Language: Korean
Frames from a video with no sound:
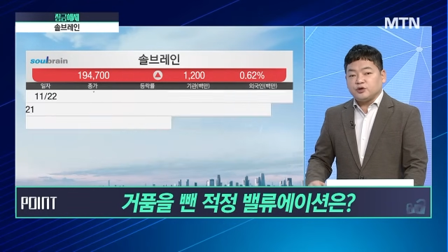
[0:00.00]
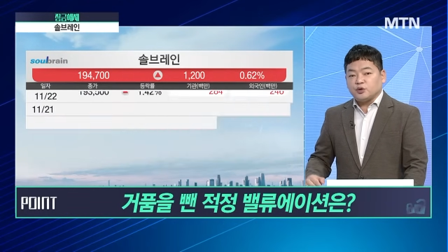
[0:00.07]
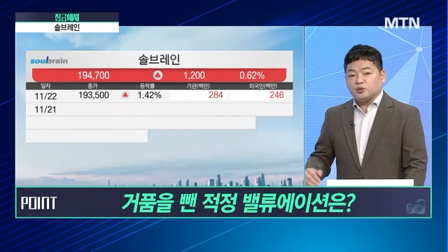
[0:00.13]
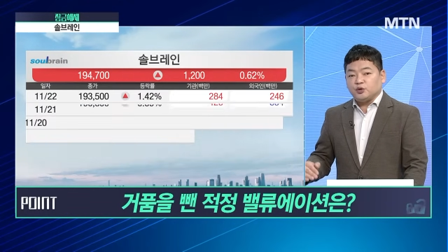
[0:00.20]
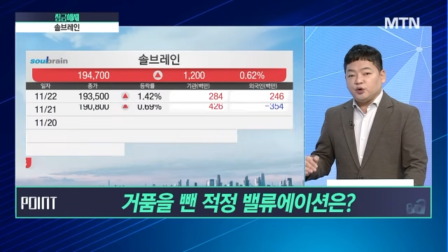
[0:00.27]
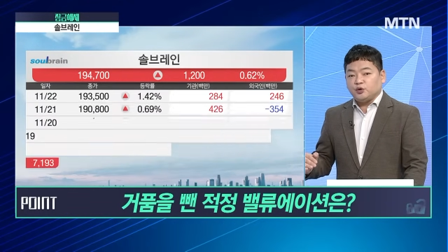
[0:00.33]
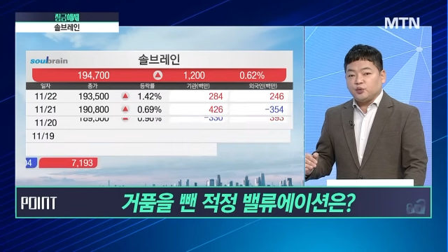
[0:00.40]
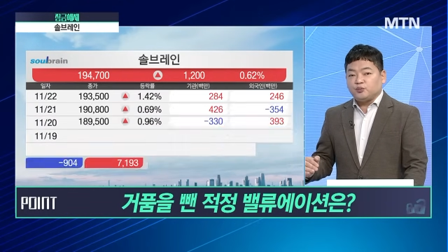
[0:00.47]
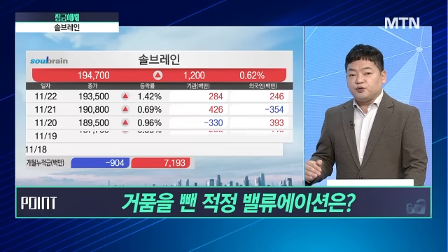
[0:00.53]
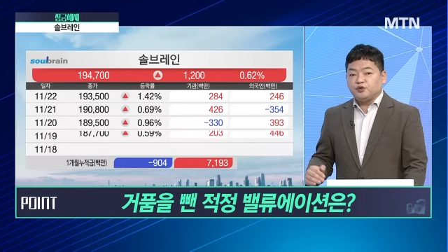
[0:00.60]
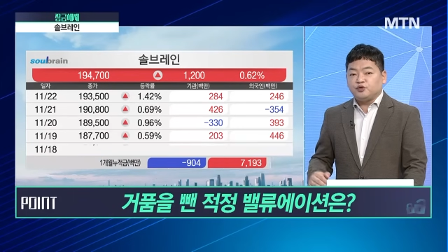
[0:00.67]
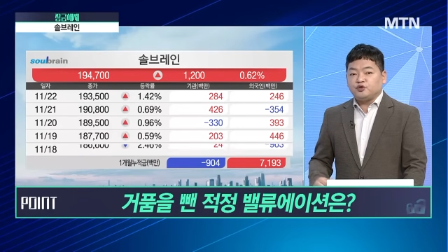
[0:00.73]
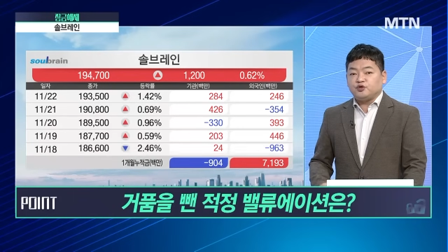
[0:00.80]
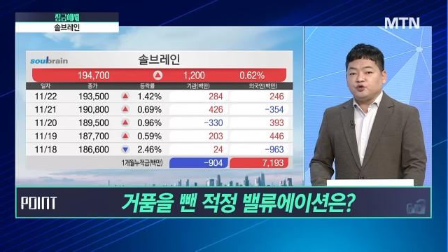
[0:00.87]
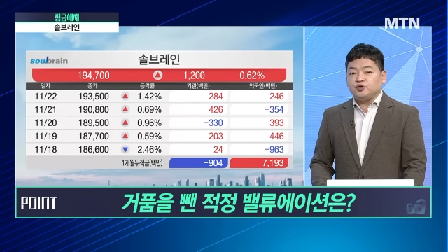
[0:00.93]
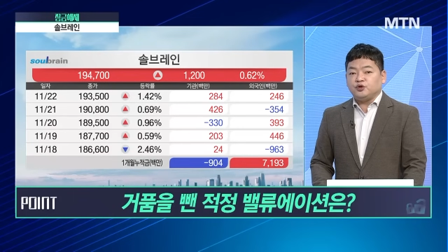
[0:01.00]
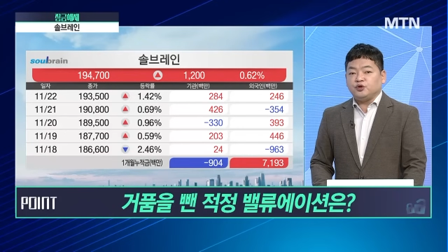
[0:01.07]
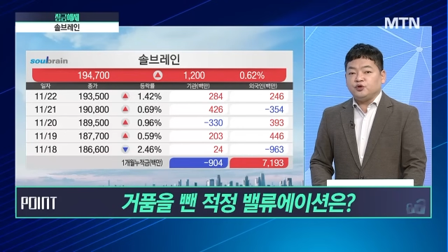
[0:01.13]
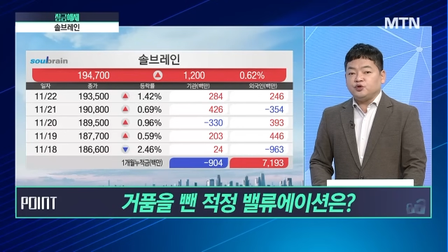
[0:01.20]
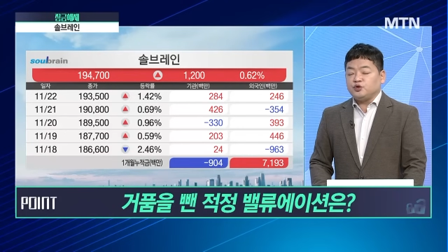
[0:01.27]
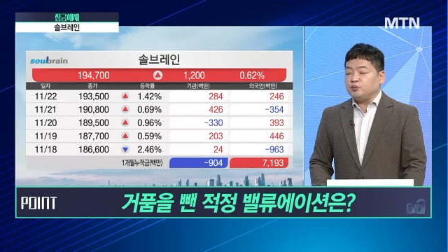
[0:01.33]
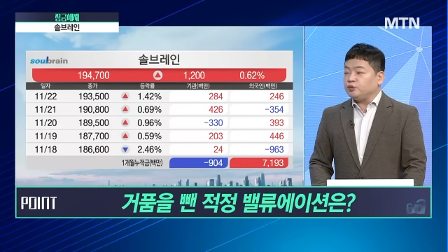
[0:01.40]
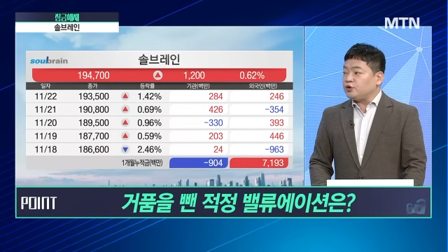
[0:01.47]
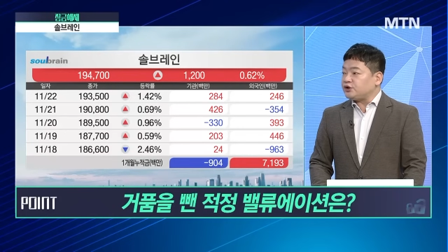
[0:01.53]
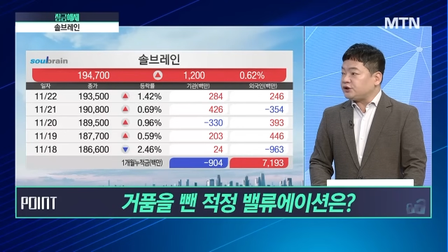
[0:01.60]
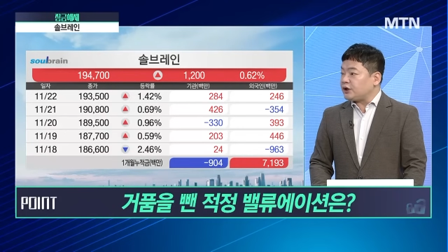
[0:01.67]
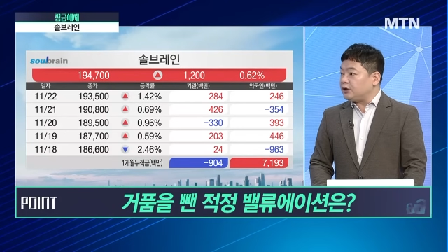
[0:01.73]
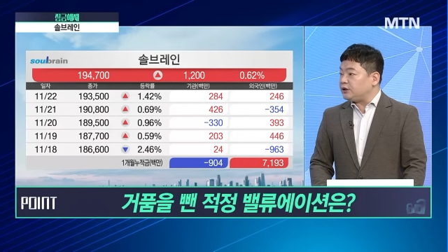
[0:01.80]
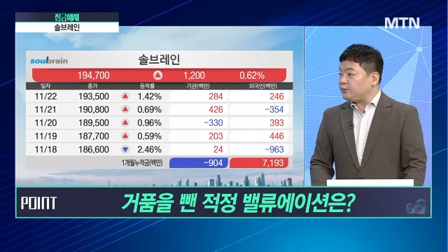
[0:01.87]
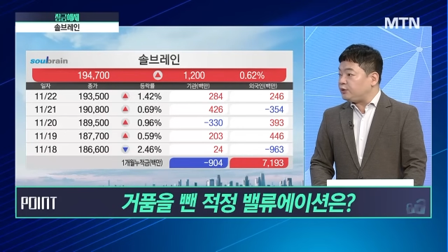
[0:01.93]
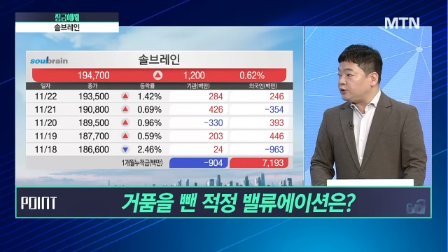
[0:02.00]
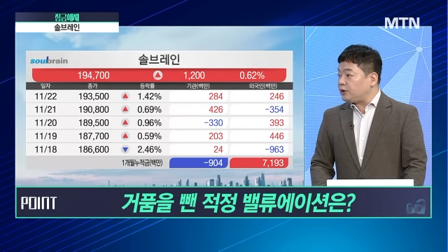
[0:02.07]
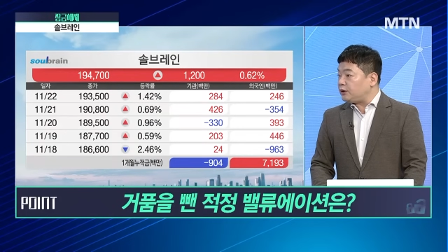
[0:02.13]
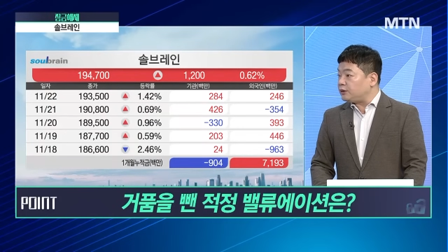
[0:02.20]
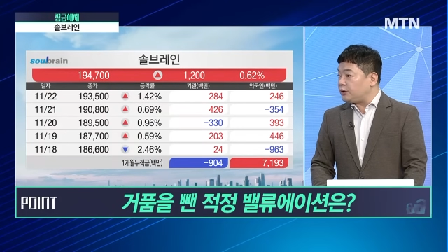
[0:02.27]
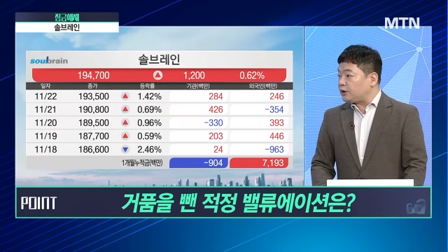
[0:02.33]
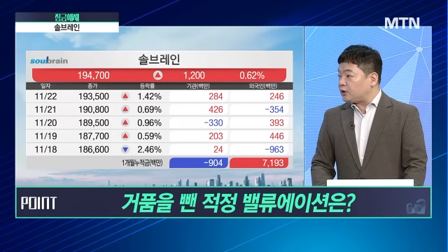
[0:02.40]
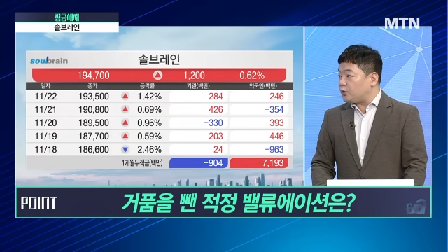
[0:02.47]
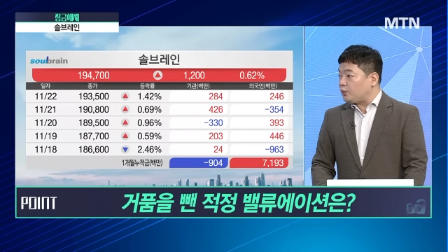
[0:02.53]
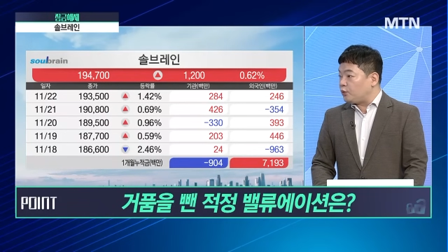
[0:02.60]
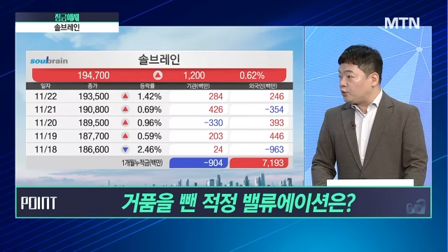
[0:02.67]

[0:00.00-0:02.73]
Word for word: 정도의 높은 수준은 좀 더 시간이 필요하다라고 음.